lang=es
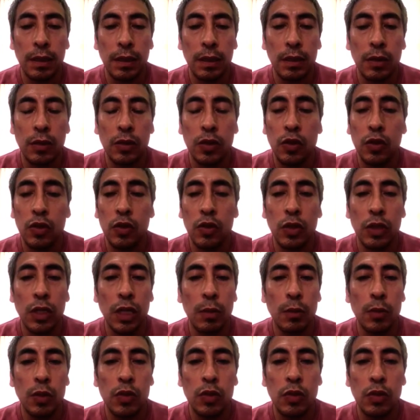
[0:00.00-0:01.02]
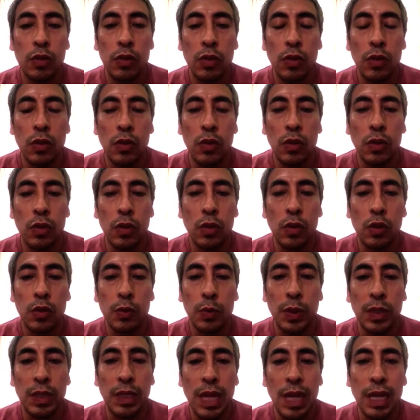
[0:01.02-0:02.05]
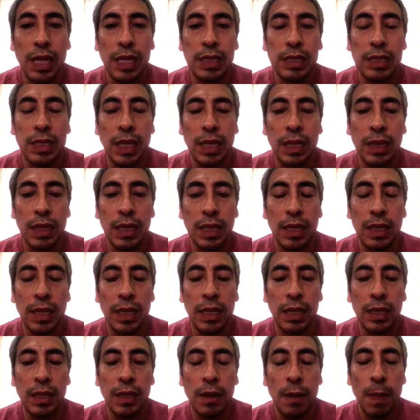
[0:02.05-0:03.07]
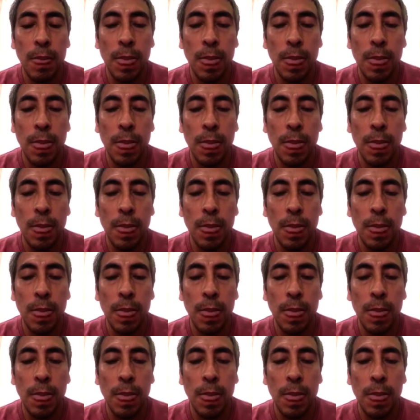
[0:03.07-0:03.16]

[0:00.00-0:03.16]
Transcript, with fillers: nosotros no tenemos hospitales que atiendan